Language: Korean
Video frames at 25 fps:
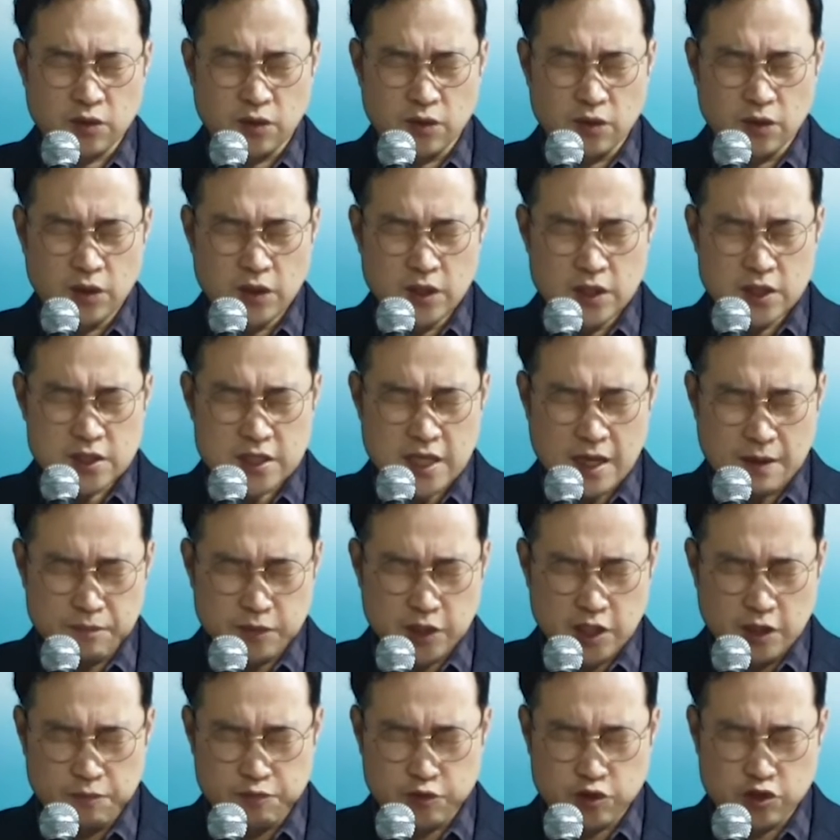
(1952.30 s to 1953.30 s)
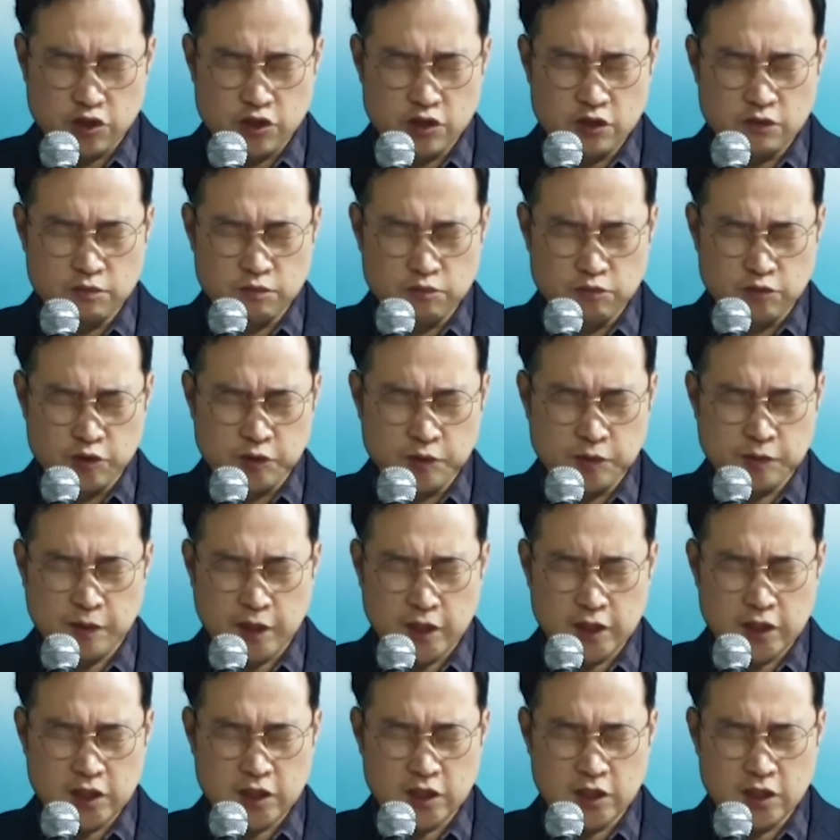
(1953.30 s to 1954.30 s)
또 삼겹줄
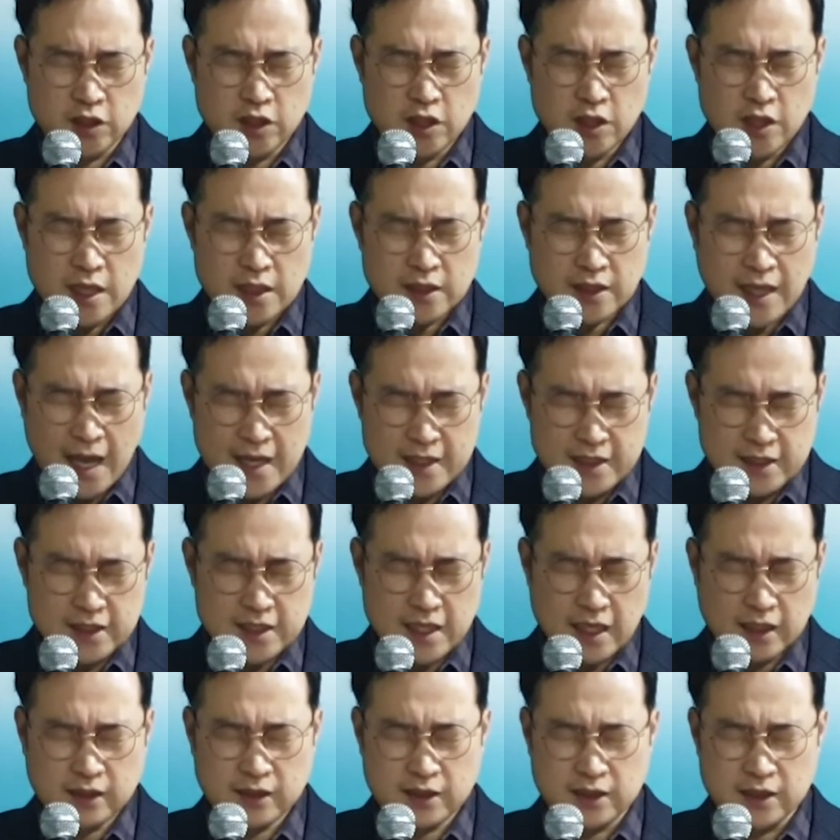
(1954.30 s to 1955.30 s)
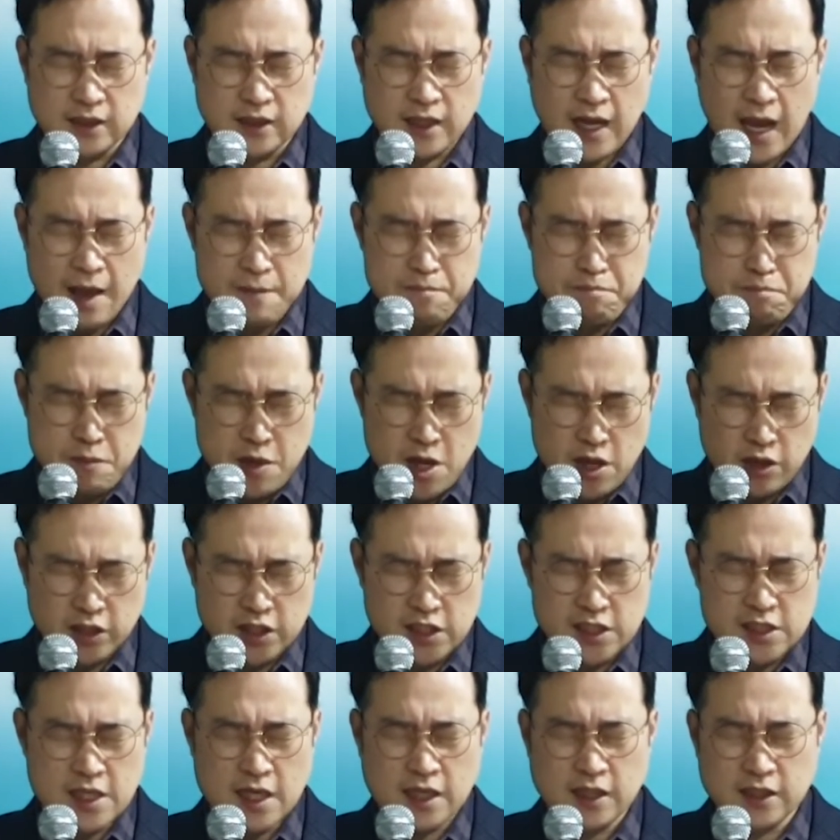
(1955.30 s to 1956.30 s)
무브먼트 단짝들 한 명
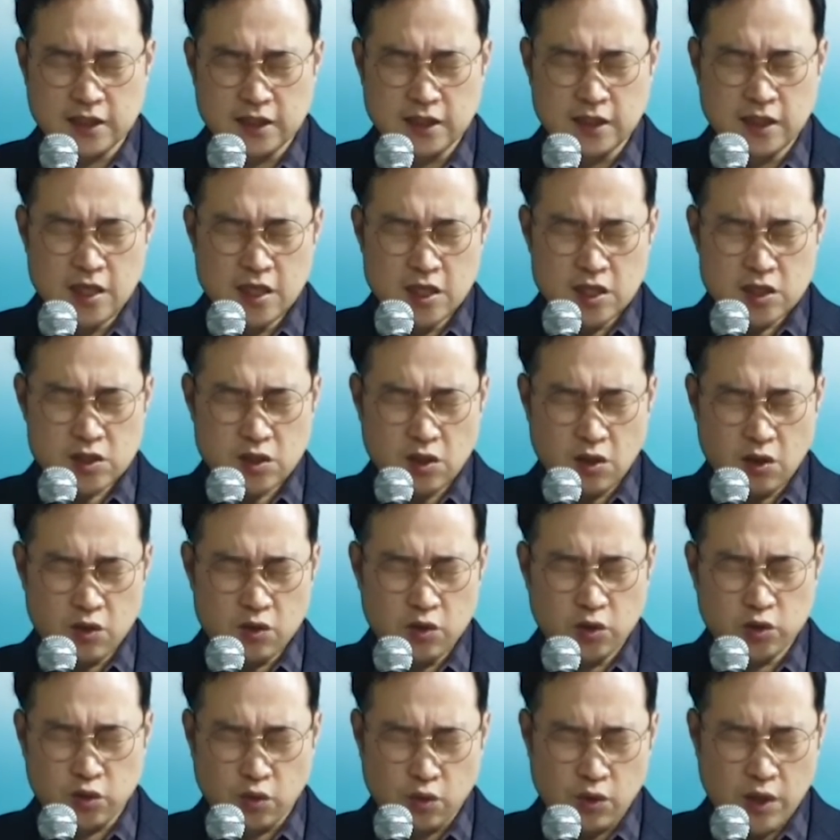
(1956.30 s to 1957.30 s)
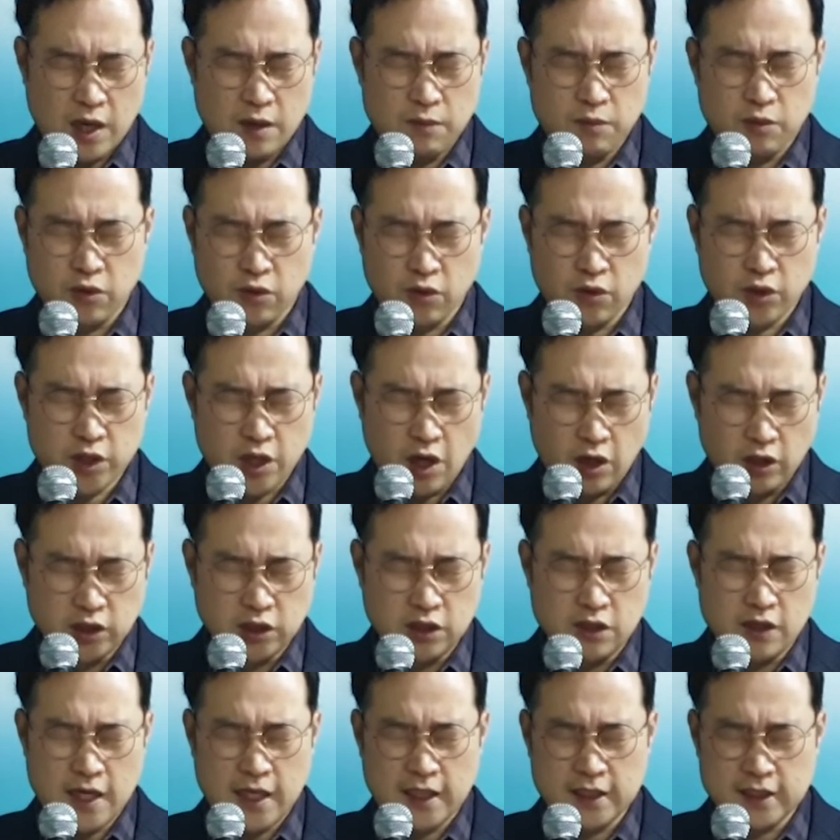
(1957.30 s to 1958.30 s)
이상을 서로 돌아보고
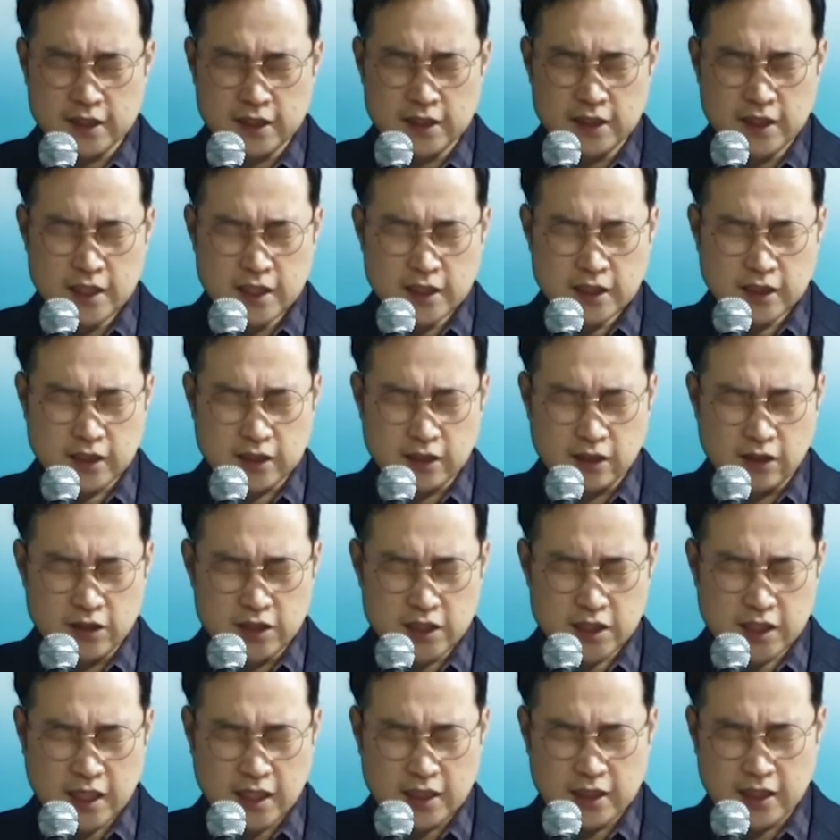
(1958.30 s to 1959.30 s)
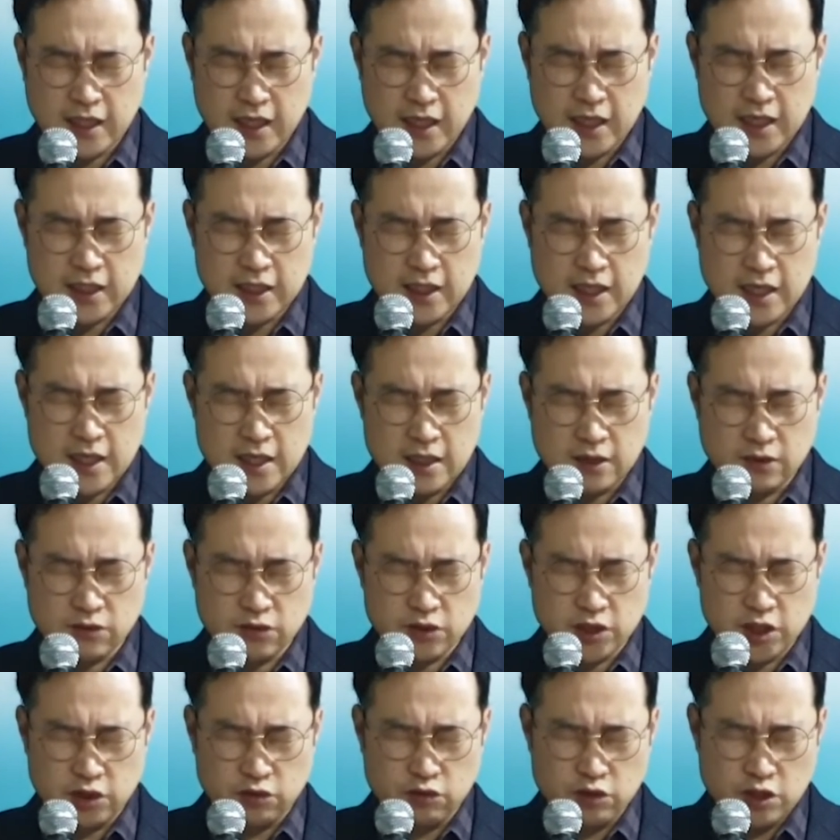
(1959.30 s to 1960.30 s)
격려하는 그런 시간 되게 해달라고
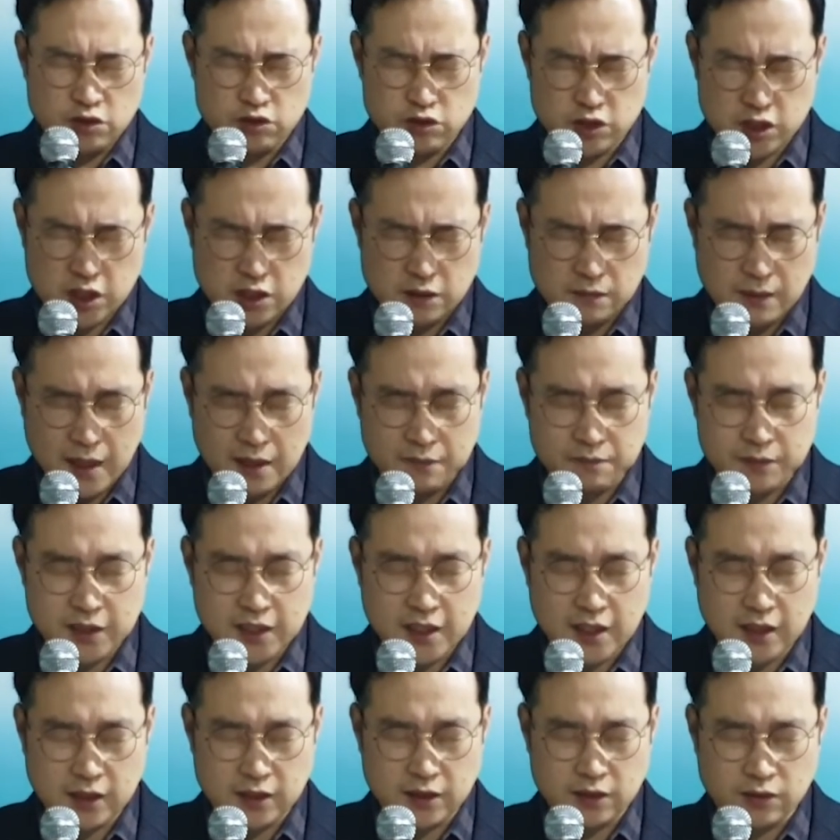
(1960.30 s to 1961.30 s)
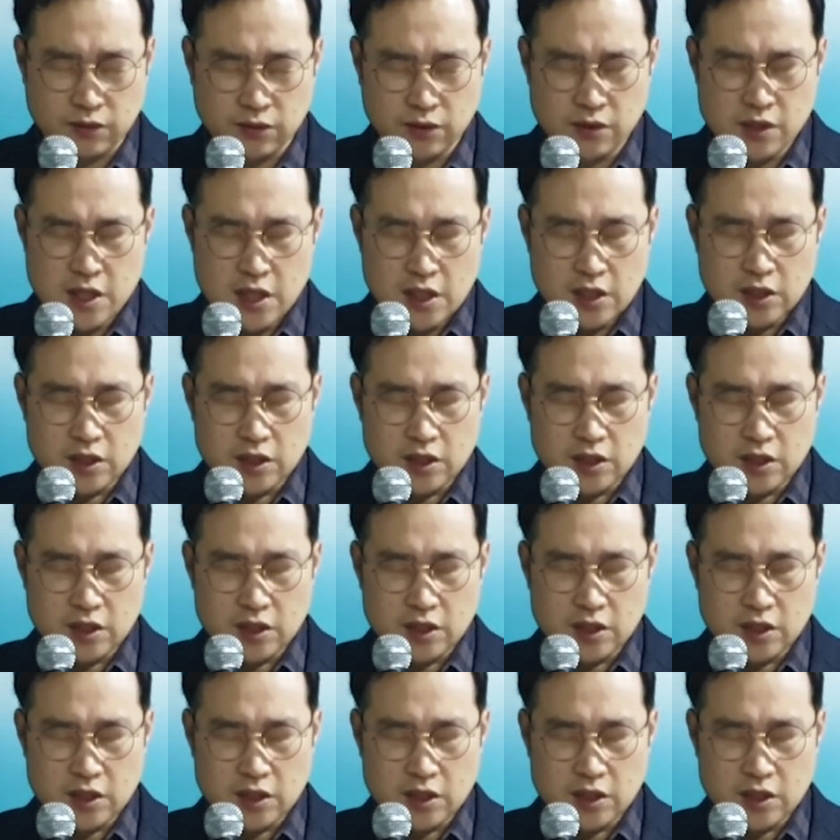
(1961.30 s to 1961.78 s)
기도해 주시기 바랍니다. 그리고